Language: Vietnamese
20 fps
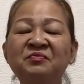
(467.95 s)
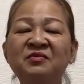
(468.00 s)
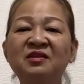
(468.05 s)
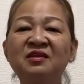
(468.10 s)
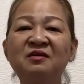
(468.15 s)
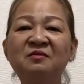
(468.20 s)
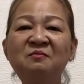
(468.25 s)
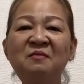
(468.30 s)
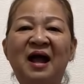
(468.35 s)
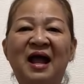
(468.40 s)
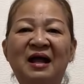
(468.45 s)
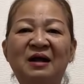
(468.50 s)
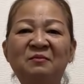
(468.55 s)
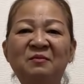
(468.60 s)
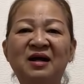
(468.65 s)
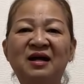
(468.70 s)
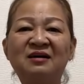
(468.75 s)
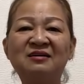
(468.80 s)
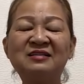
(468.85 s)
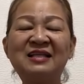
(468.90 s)
những bạn
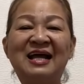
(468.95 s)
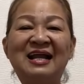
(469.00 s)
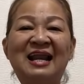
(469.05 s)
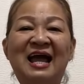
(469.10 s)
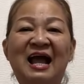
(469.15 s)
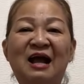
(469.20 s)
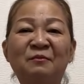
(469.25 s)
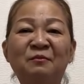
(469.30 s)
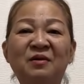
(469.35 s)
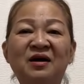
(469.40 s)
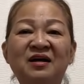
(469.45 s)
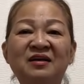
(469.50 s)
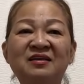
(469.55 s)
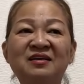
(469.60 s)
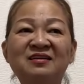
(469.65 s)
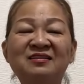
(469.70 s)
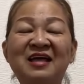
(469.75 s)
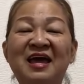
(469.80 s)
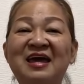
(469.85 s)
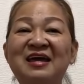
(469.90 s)
mà người ta làm mà
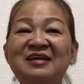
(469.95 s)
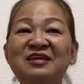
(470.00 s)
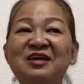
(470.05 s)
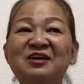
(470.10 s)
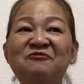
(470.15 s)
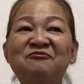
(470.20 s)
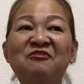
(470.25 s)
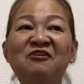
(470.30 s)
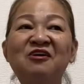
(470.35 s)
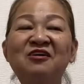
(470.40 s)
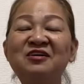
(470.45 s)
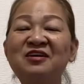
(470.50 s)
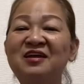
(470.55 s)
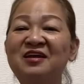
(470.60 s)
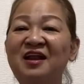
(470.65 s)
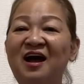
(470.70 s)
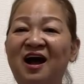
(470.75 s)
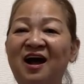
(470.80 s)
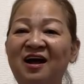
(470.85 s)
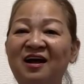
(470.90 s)
việc thiện việc phước
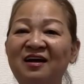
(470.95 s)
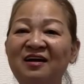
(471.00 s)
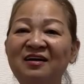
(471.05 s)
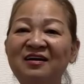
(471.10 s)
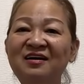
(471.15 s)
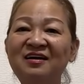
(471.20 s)
gì đó